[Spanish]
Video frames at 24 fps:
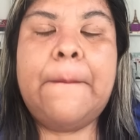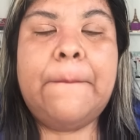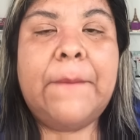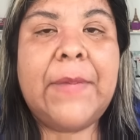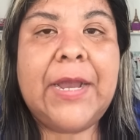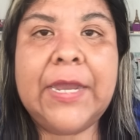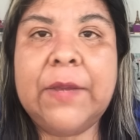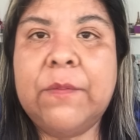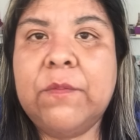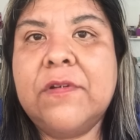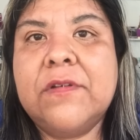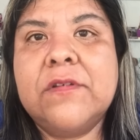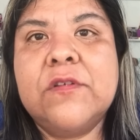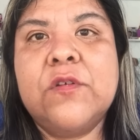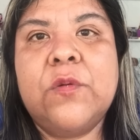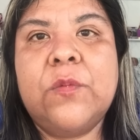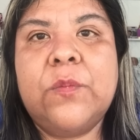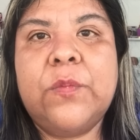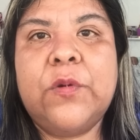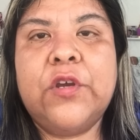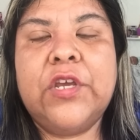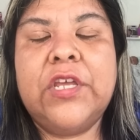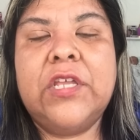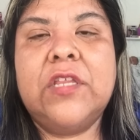bajemos
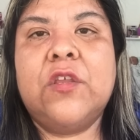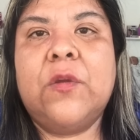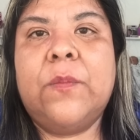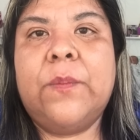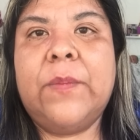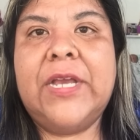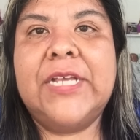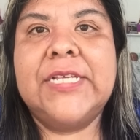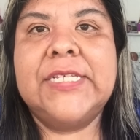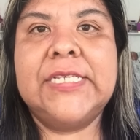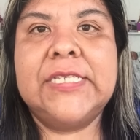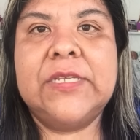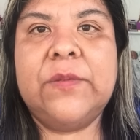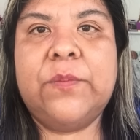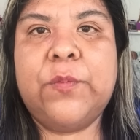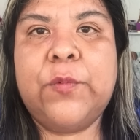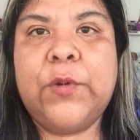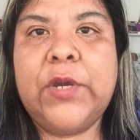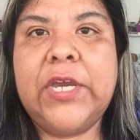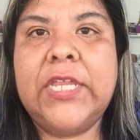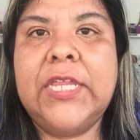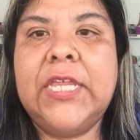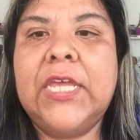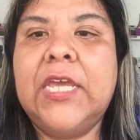un poquito más si se
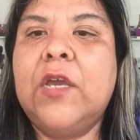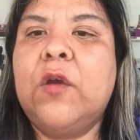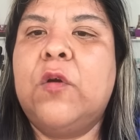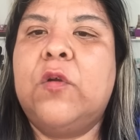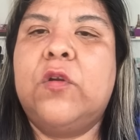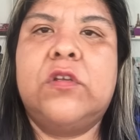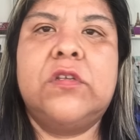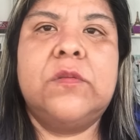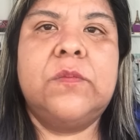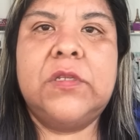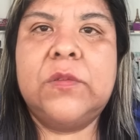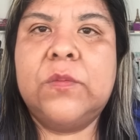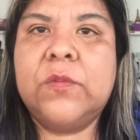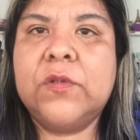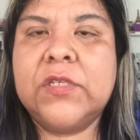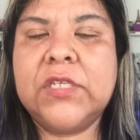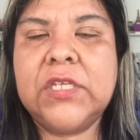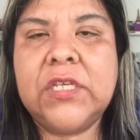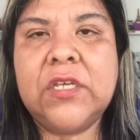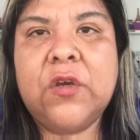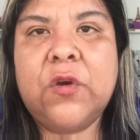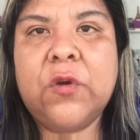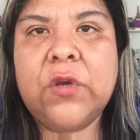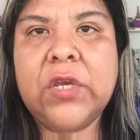puede, los mismos
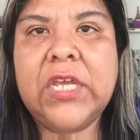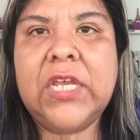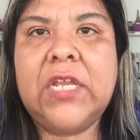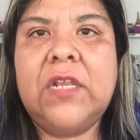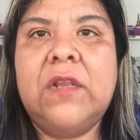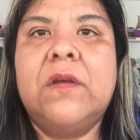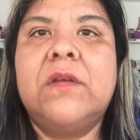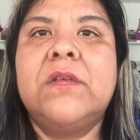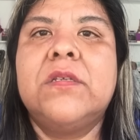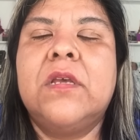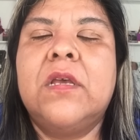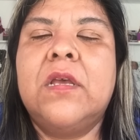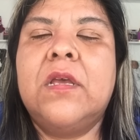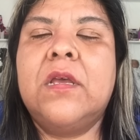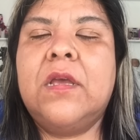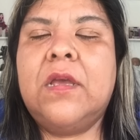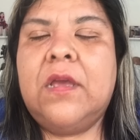5 kilos.